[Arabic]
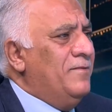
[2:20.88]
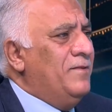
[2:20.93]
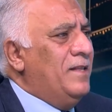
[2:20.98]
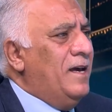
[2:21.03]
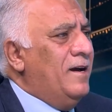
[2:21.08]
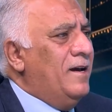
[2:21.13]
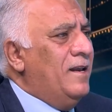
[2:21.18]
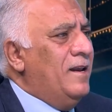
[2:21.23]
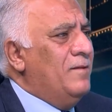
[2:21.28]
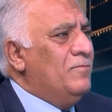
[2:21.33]

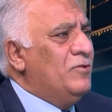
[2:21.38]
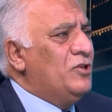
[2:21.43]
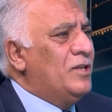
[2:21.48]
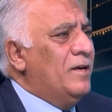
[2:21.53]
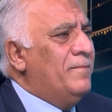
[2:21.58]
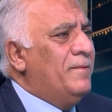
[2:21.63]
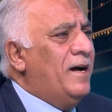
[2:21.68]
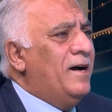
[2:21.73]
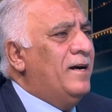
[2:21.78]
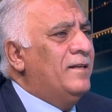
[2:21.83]
داخل
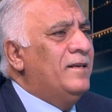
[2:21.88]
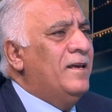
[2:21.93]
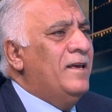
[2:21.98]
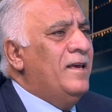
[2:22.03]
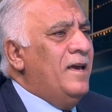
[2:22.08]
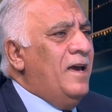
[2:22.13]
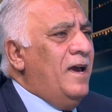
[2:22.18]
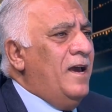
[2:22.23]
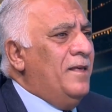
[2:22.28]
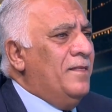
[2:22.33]
المجتمعات
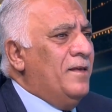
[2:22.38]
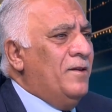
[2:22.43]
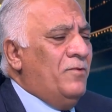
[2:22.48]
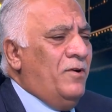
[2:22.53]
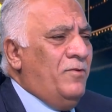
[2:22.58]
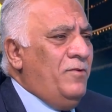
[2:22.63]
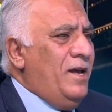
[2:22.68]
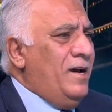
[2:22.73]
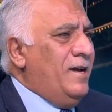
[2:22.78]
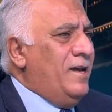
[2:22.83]
ايضا
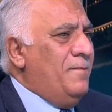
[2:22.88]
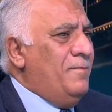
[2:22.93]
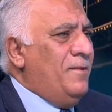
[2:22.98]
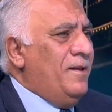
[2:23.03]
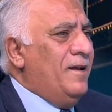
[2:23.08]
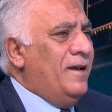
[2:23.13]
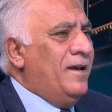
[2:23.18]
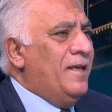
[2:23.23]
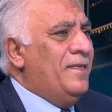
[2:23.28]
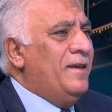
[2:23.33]
وهناك
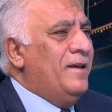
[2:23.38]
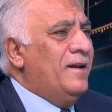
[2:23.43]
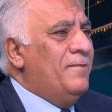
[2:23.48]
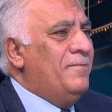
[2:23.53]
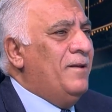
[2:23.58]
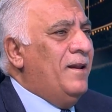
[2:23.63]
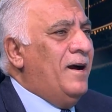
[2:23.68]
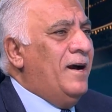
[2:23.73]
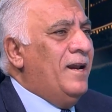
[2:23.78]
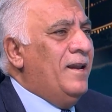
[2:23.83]
امثله كثيره
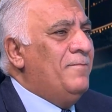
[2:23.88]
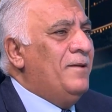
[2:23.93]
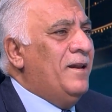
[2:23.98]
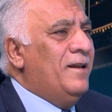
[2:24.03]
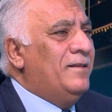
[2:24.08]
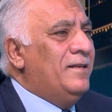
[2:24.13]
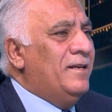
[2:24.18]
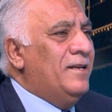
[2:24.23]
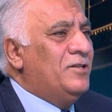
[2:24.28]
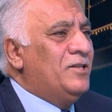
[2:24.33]
بالعالم
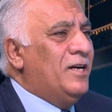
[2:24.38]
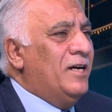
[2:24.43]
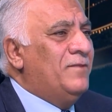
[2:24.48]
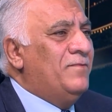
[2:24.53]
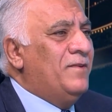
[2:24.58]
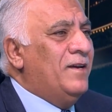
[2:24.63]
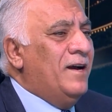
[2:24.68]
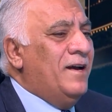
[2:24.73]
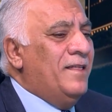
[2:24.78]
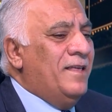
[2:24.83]
التي نجحت
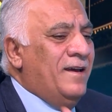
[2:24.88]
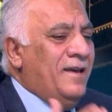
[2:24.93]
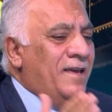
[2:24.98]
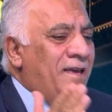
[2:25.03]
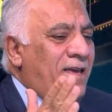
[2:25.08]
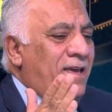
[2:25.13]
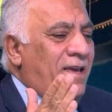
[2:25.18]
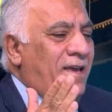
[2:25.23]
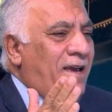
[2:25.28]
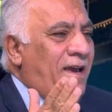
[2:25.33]
في هذا
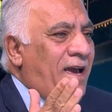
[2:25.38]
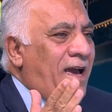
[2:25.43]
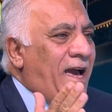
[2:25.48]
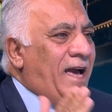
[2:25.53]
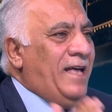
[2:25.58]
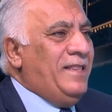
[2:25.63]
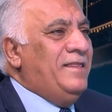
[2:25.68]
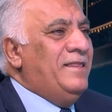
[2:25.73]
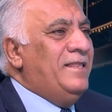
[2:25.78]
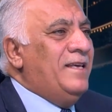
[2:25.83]

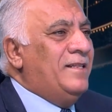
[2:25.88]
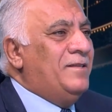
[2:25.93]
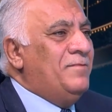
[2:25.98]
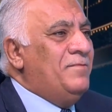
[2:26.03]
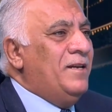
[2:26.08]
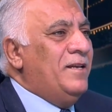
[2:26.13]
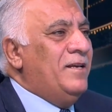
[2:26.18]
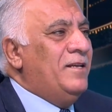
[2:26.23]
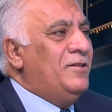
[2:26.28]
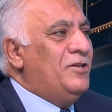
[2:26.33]
حدت
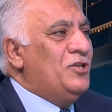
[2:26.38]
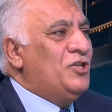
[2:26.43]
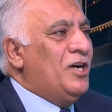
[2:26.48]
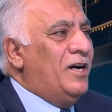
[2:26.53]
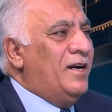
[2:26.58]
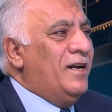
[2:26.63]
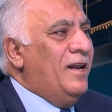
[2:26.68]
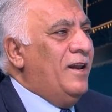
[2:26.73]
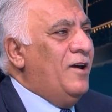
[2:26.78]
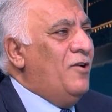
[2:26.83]
من
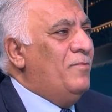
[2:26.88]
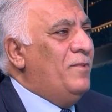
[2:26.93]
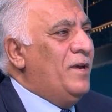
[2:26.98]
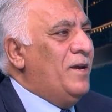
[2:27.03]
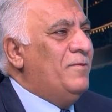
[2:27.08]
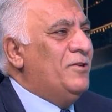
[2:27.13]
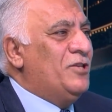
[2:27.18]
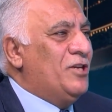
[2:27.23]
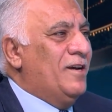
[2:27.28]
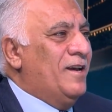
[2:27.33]
انتشار
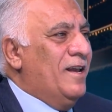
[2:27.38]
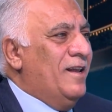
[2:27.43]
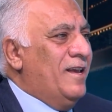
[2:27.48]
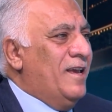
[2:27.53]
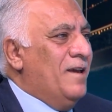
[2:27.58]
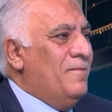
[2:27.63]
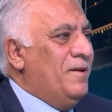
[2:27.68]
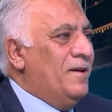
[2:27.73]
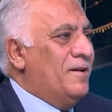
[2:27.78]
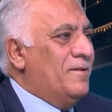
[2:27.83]
الاوبئه بشكل
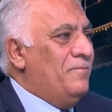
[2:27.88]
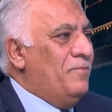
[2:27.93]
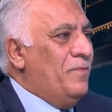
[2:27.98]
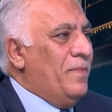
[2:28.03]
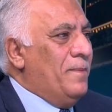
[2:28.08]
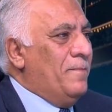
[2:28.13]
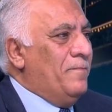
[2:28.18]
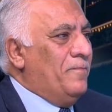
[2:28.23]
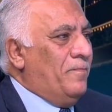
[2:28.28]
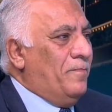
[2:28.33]
كبير.
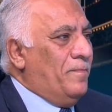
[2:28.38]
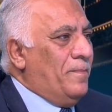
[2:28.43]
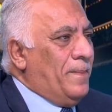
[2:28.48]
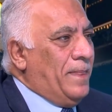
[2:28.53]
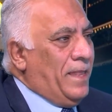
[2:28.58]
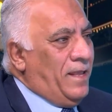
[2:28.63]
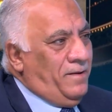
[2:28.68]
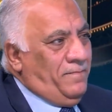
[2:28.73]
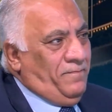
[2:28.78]
برايك